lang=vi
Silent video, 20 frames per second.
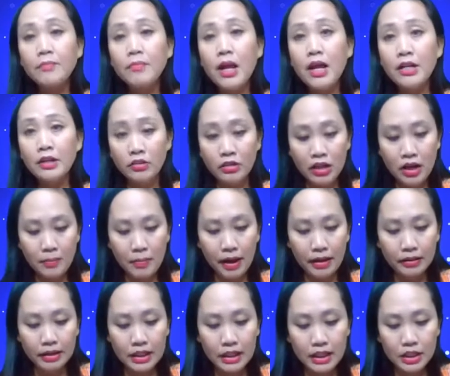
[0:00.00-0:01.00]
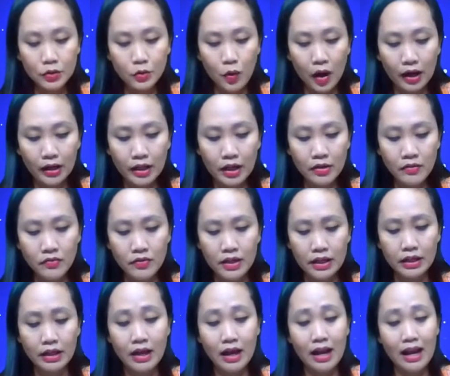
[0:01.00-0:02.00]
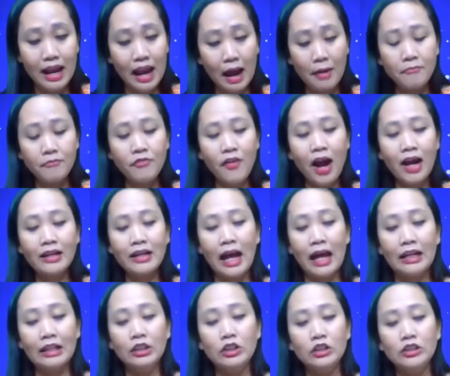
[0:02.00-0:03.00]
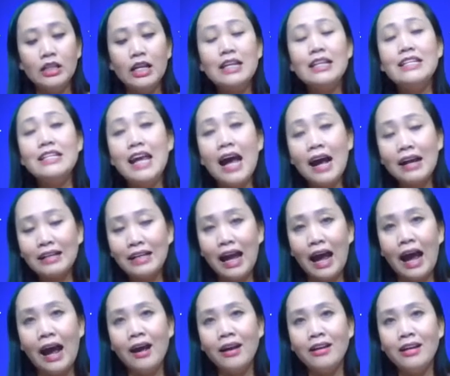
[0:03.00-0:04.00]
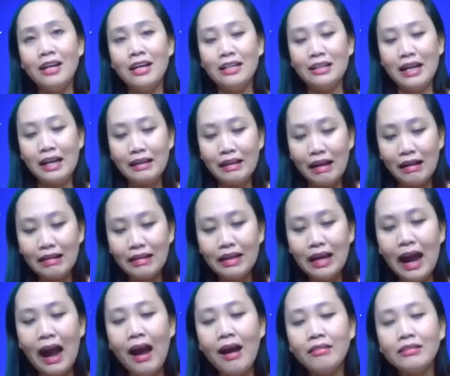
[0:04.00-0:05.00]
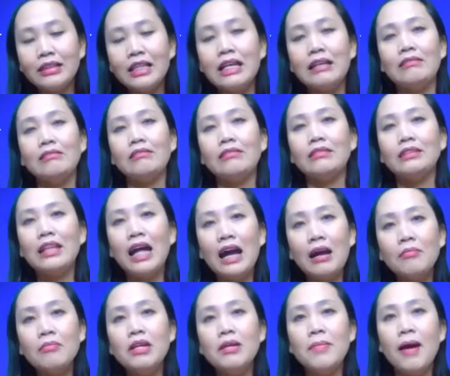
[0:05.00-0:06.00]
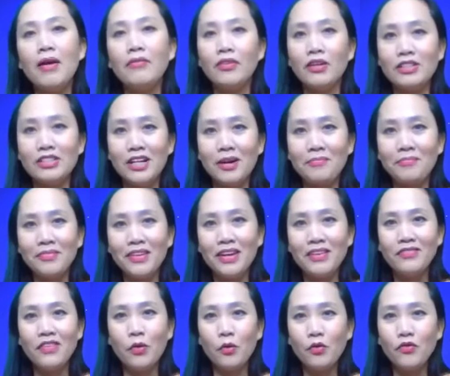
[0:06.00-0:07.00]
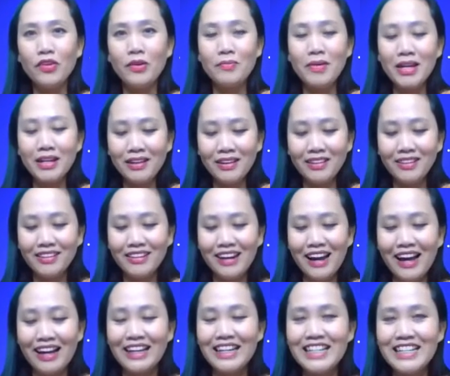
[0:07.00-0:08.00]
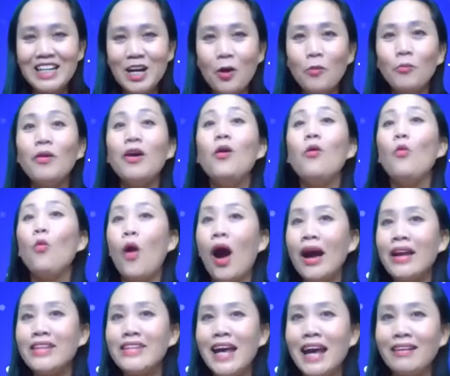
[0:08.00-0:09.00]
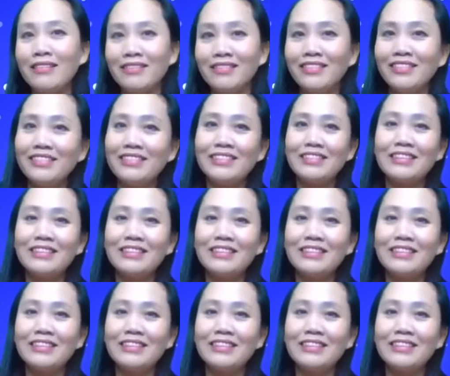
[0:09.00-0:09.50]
Tiếp đến nữa là bản tin liên quan đến việc lạm phát đã ảnh hưởng đến giá cả, ngay cả cá, thịt tăng 13%. Và quý vị biết là cái gì không? Quả chanh